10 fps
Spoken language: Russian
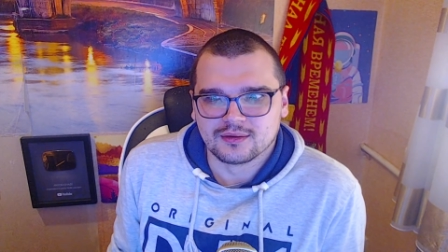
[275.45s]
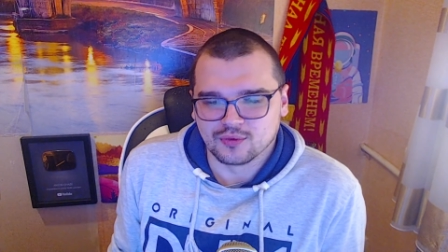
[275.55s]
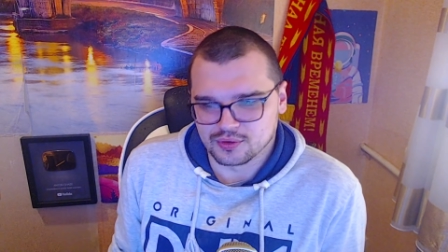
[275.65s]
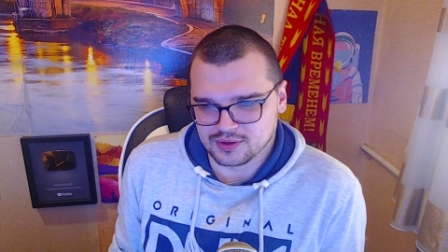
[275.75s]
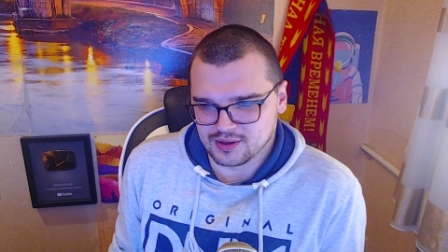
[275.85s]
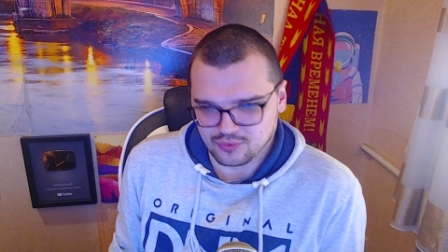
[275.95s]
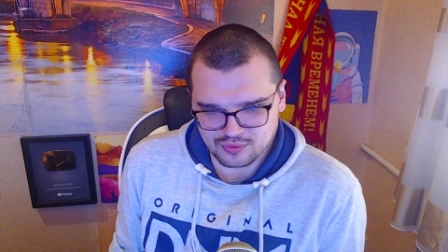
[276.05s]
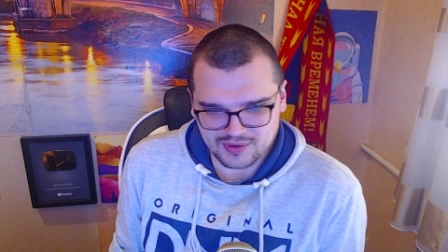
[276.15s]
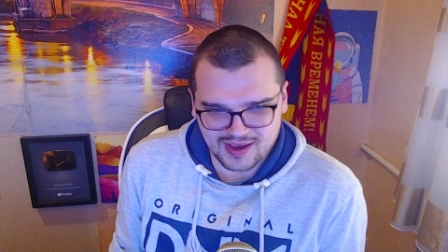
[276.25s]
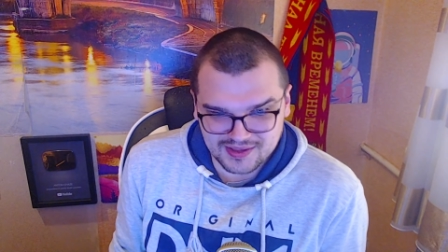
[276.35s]
Окей, ну
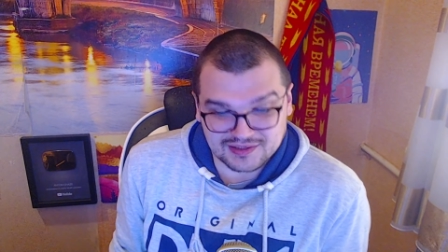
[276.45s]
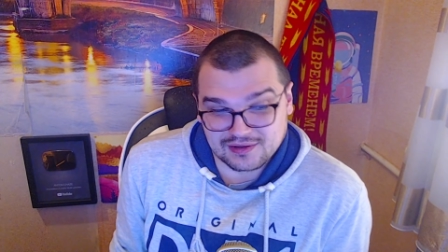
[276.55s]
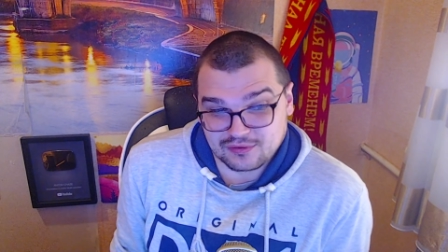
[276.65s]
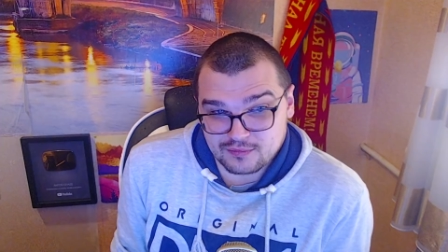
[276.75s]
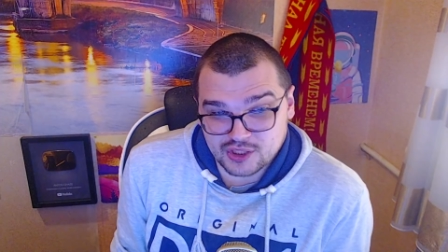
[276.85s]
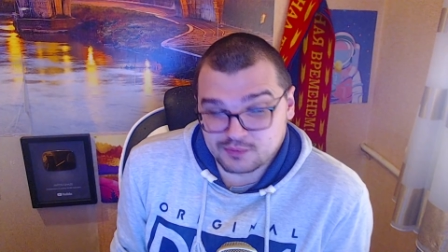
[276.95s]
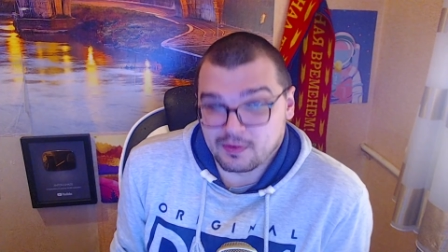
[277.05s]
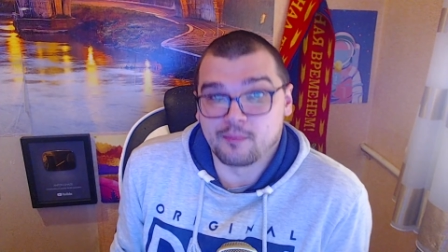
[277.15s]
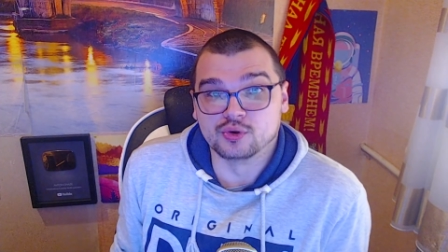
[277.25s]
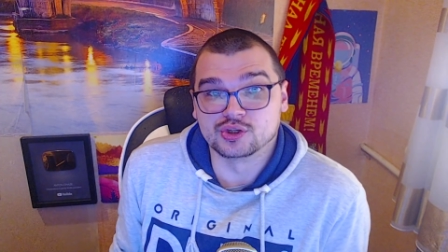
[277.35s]
дайте золотой мяч
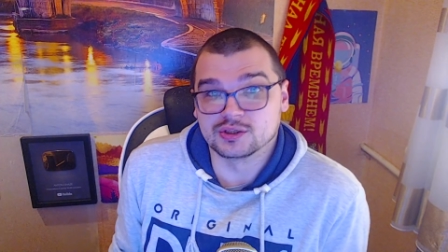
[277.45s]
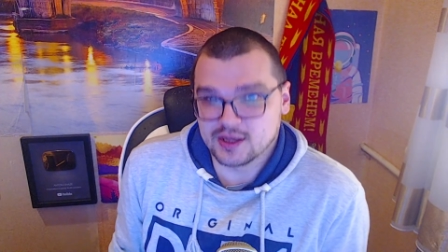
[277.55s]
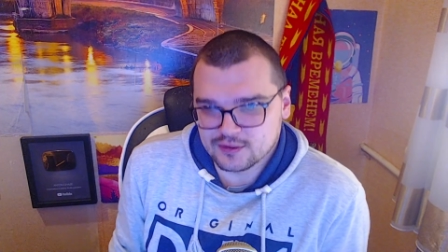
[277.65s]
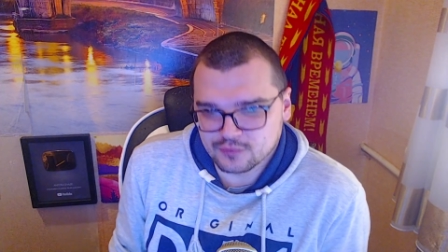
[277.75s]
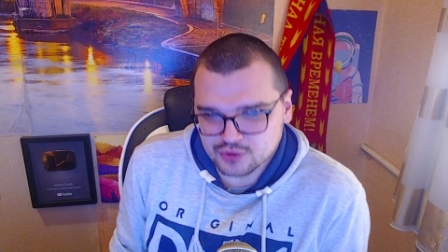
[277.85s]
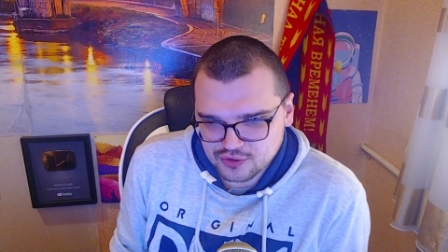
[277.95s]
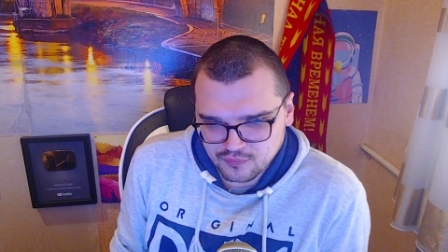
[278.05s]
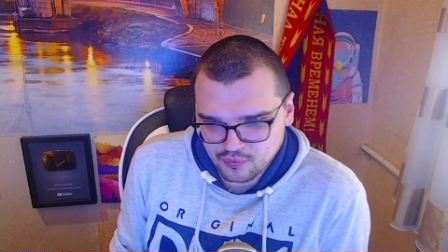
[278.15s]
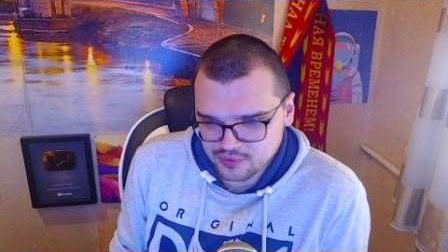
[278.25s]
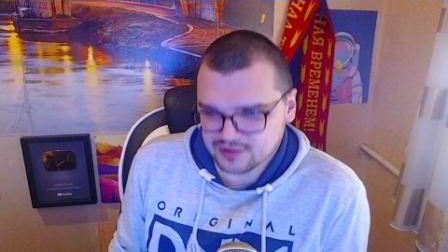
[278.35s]
попозже, дайте его
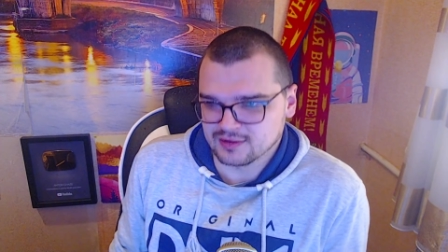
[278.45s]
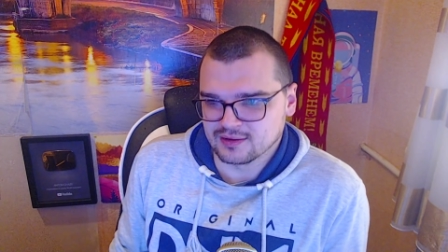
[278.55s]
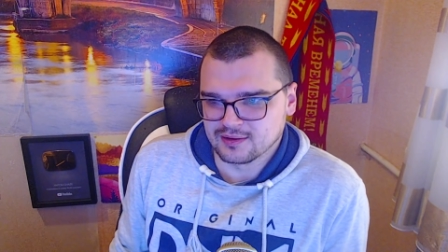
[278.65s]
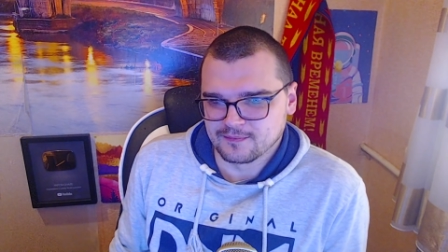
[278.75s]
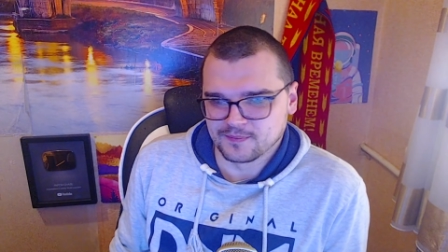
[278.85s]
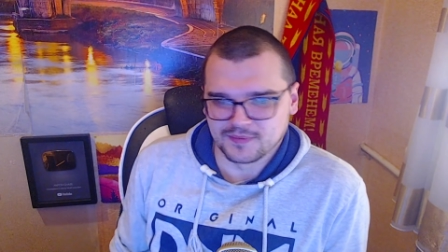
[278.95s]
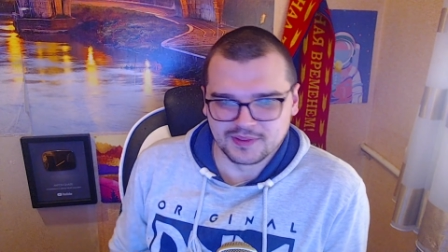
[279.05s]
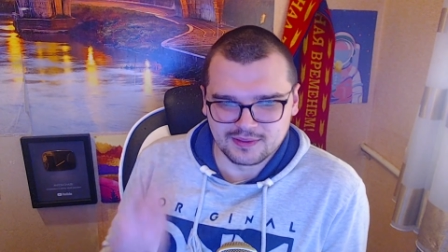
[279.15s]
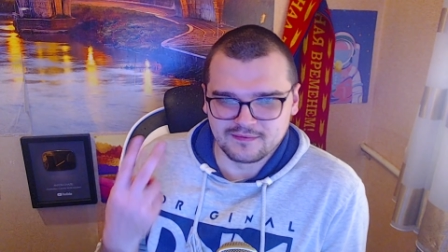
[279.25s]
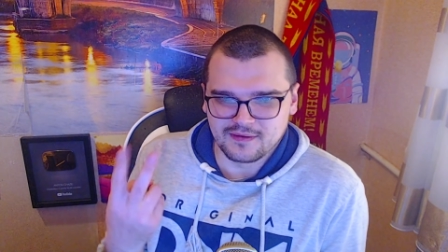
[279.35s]
сегодня.
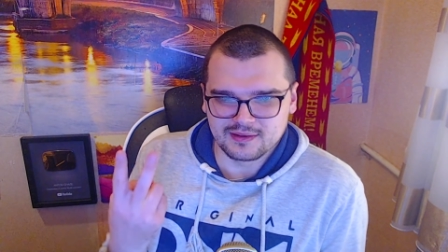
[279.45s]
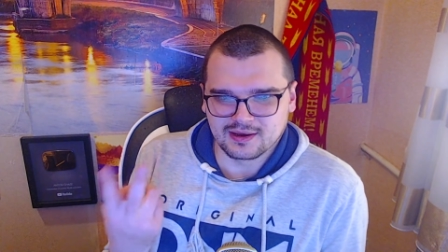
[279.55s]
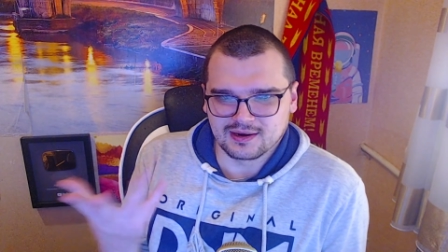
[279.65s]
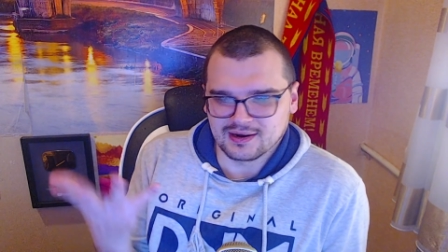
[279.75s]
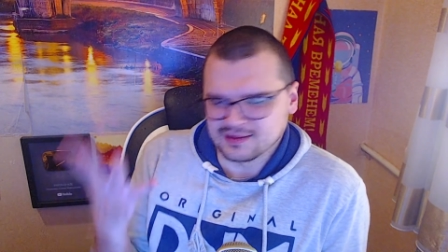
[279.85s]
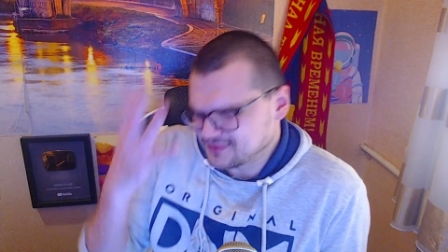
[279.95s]
Две награды.